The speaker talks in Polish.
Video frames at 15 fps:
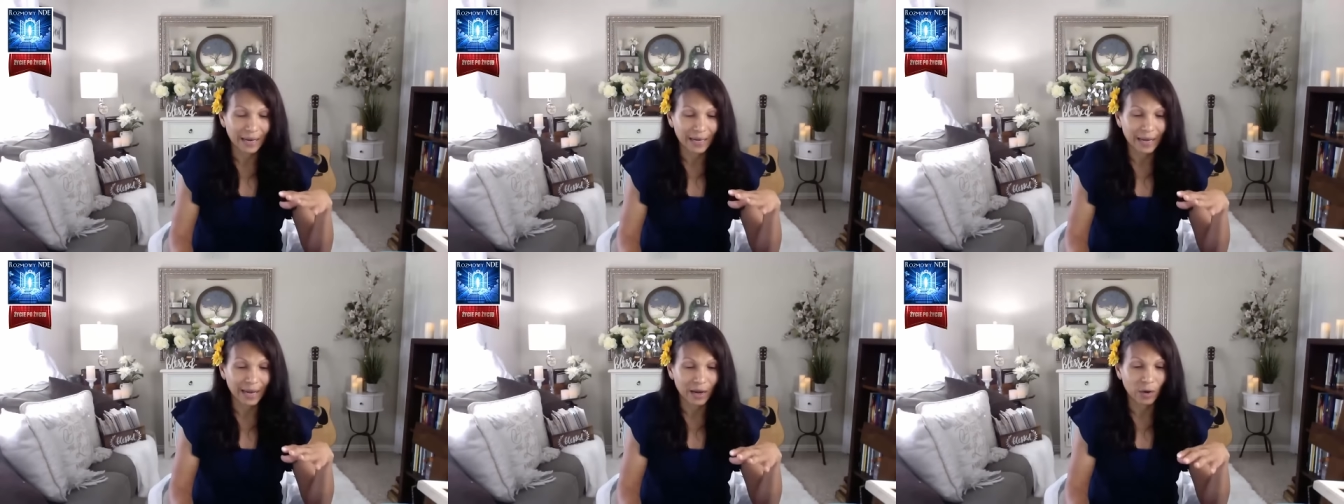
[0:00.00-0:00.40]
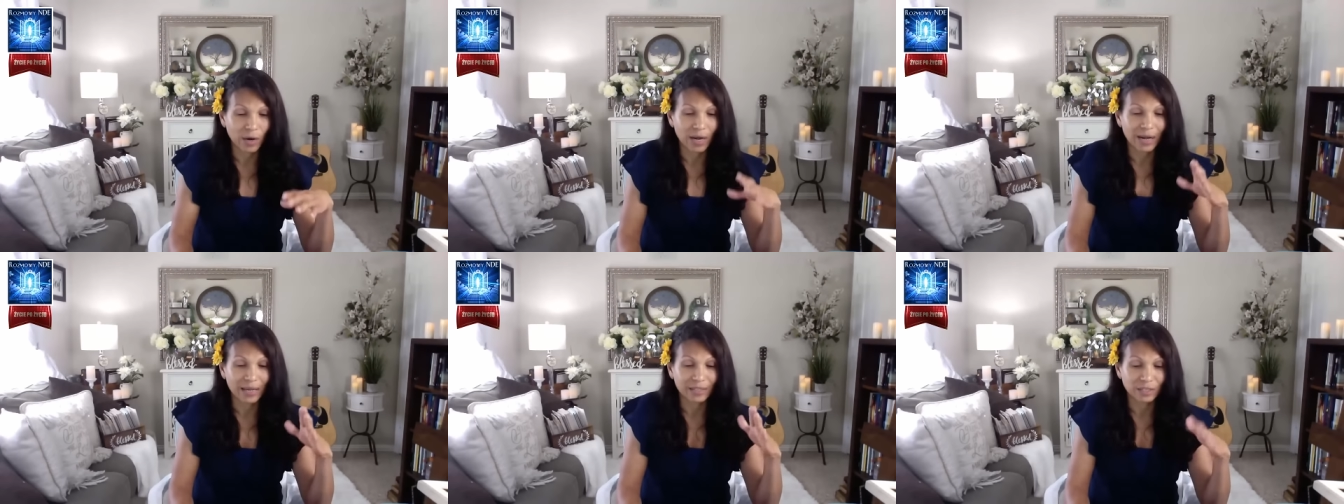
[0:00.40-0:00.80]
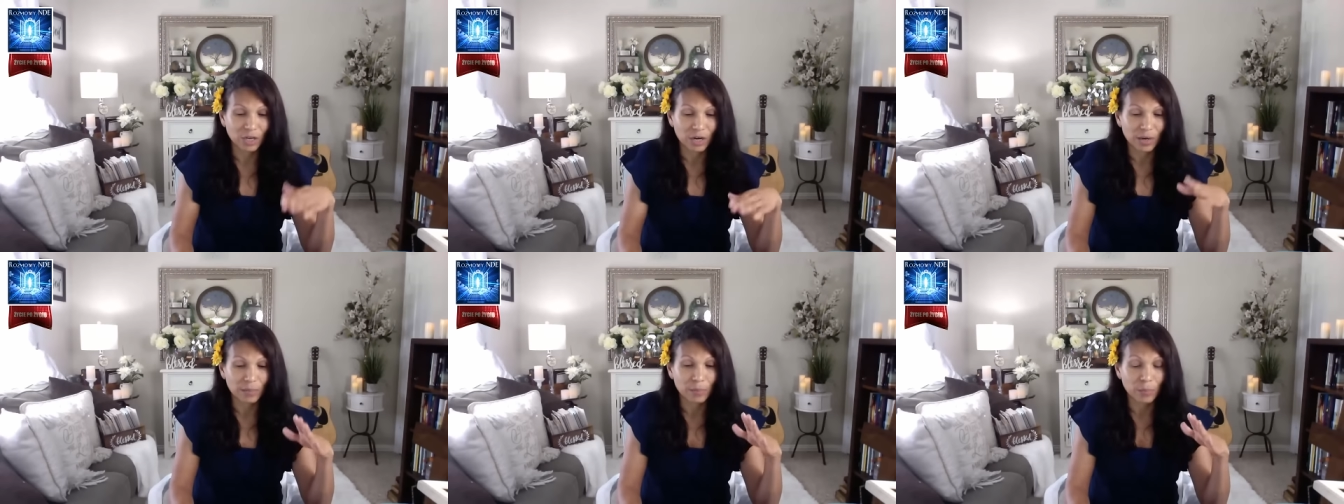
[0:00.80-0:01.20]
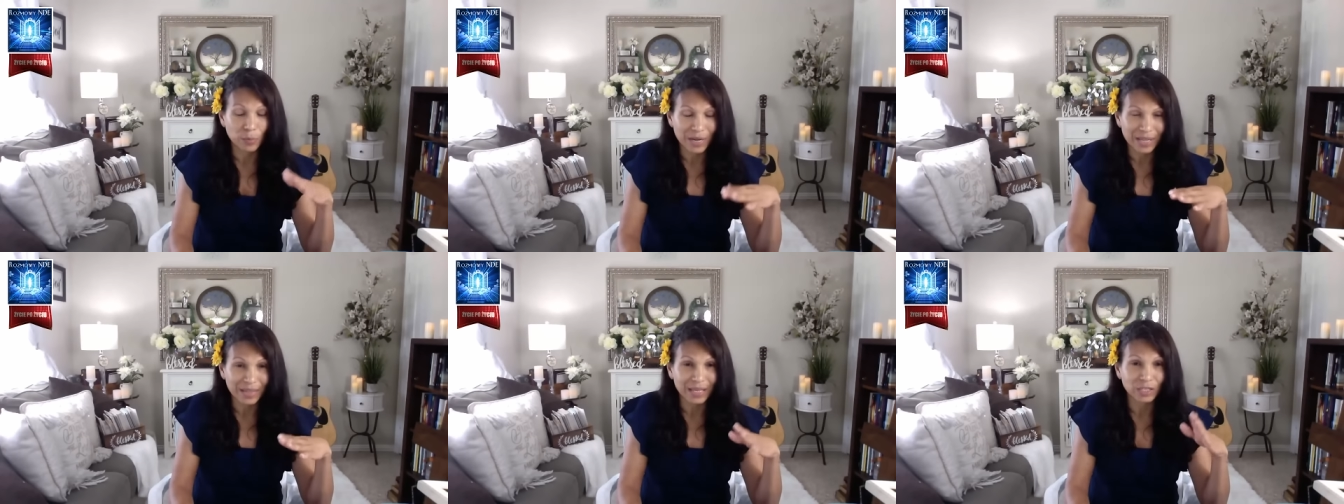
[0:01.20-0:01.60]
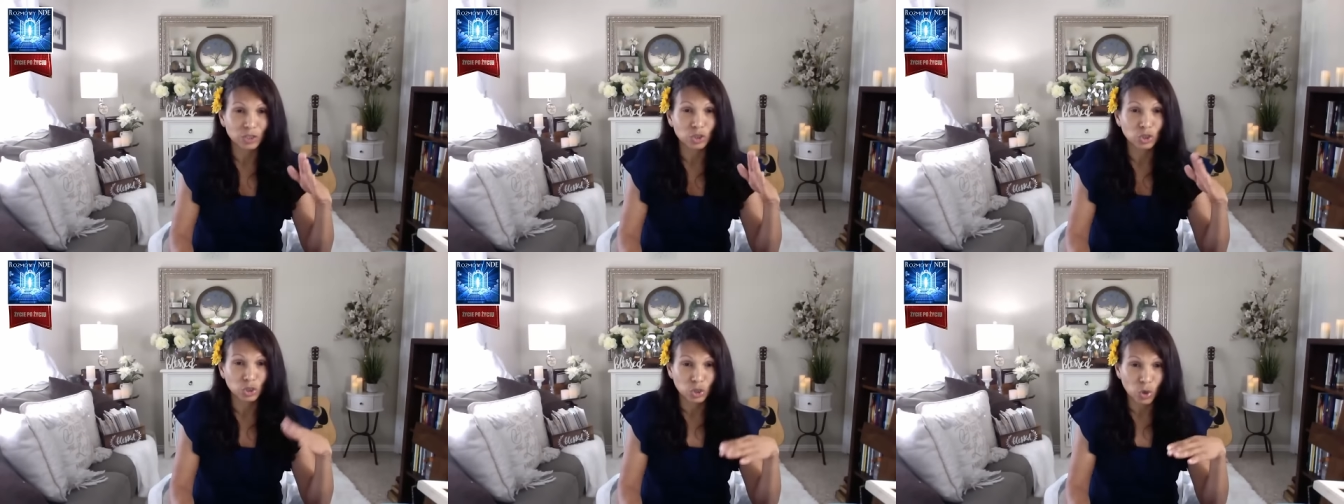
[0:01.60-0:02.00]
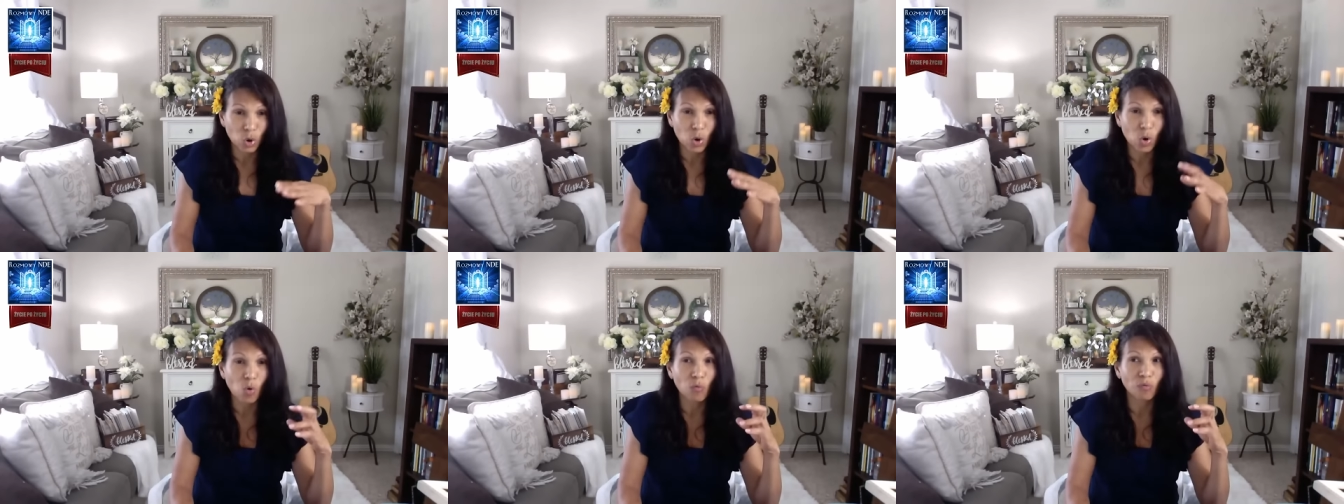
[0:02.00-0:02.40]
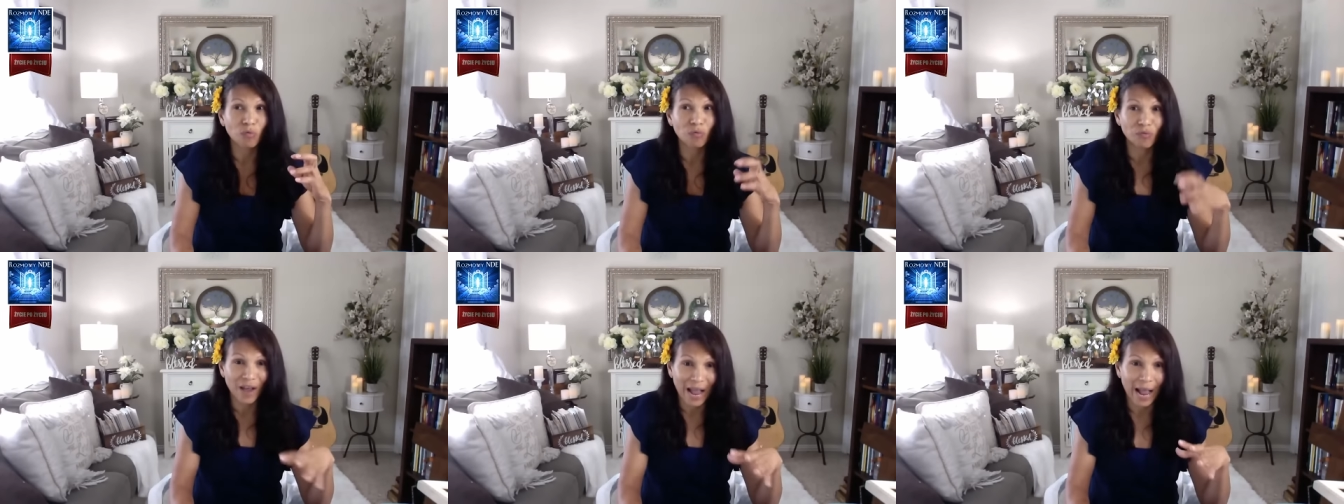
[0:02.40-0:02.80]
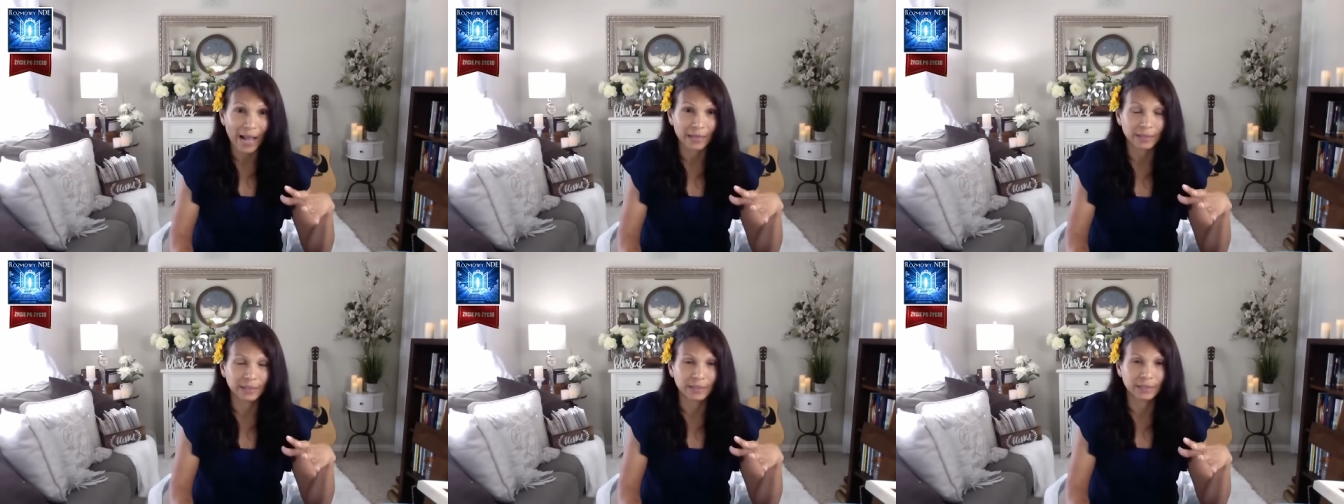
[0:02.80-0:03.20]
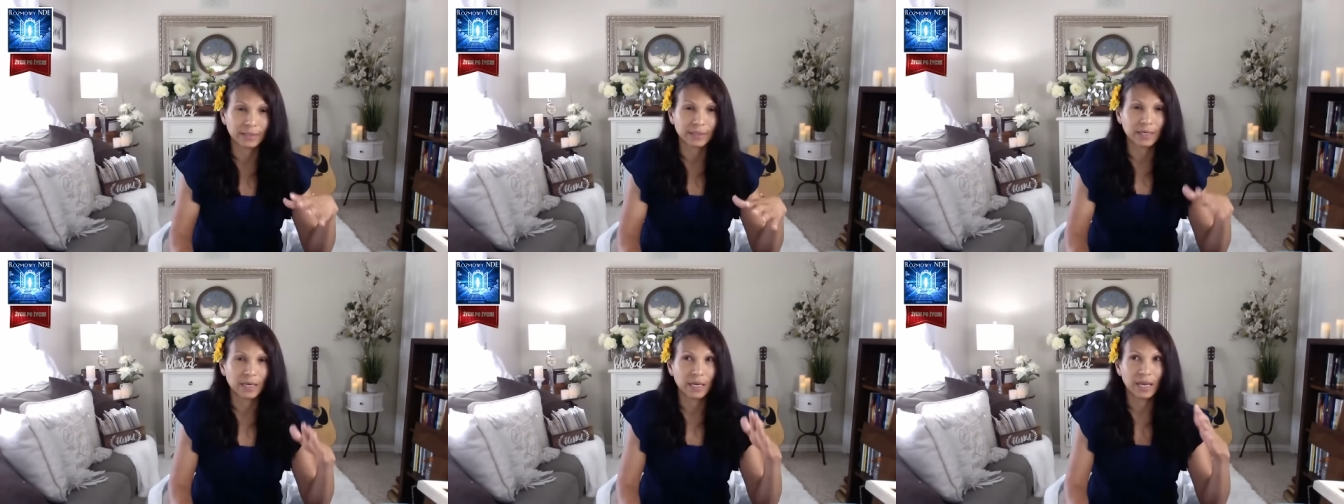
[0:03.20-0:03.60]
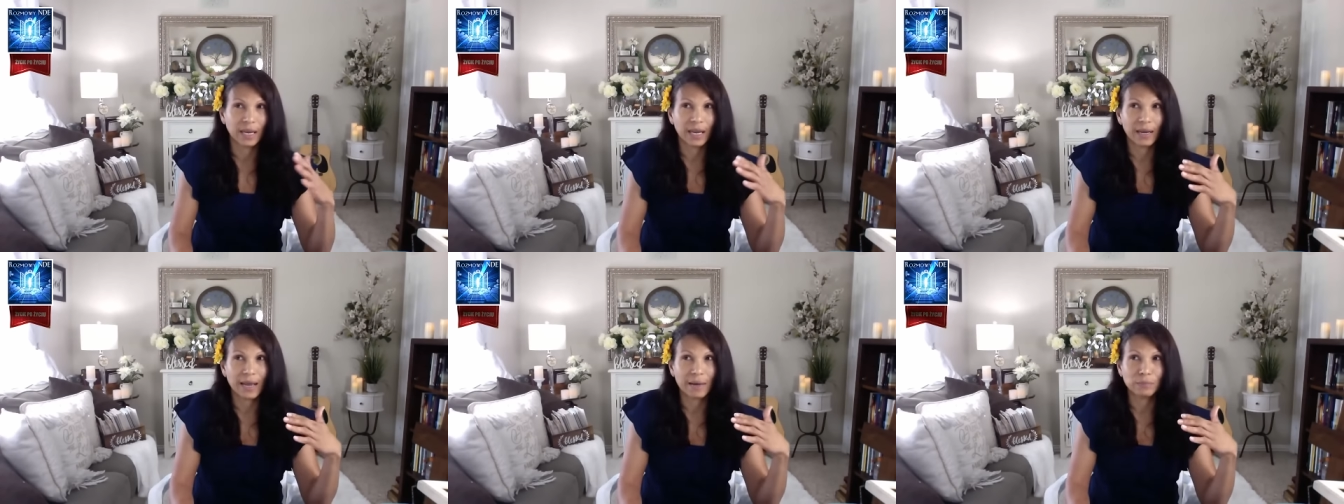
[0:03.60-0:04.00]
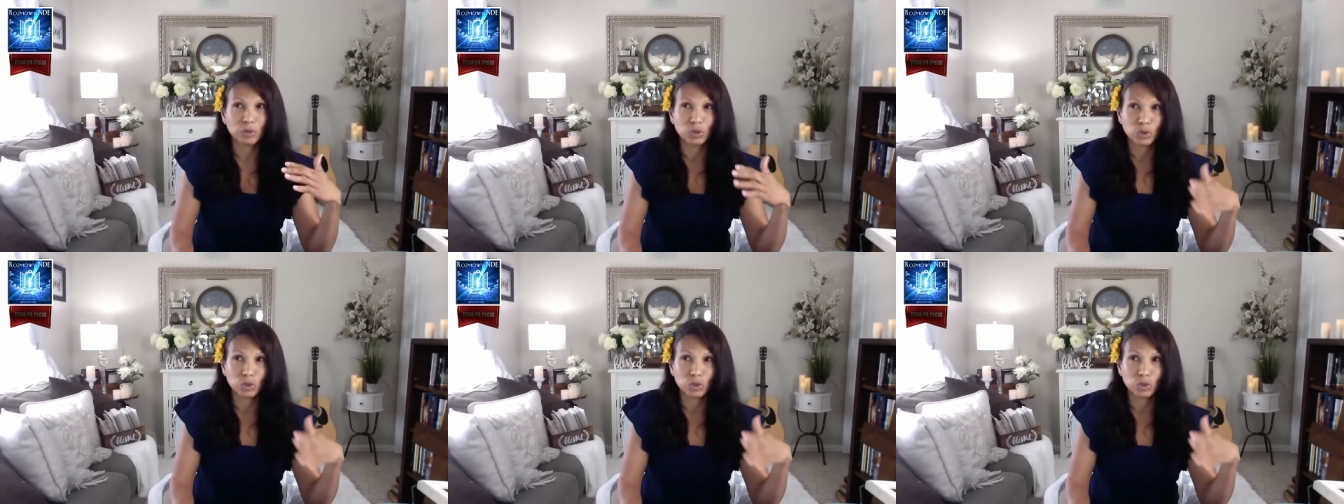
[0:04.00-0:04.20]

A kiedy to się stało, to położyłam się i zaczęłam bardzo szybko oddychać.